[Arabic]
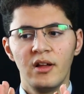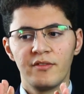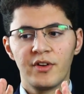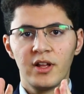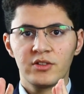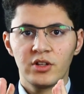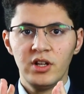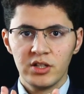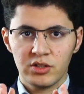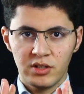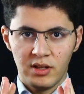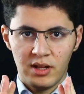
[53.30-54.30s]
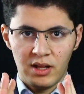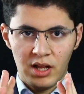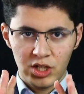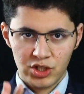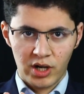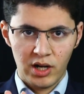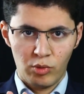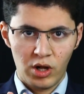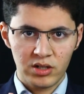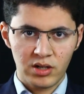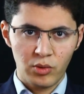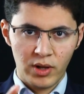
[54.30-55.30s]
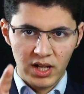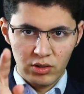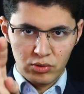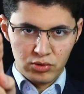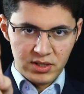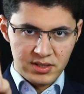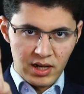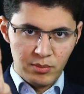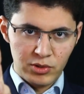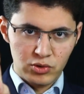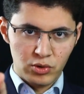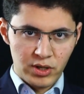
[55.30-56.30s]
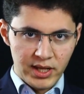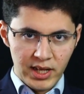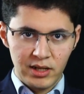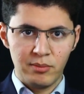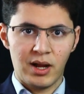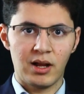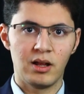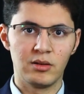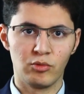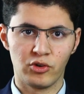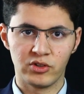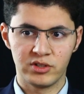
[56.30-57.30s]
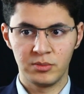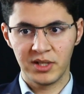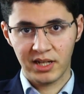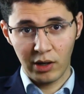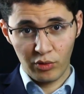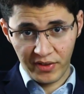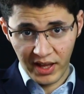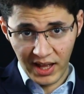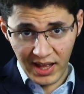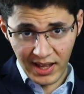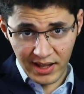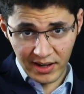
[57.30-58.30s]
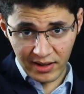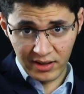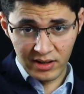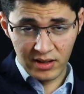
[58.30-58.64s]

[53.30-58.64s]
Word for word: فطلعت اشرح المحاضره وكان الاستاذ علي منصور كيالي مع المنظمين كانوا في اخر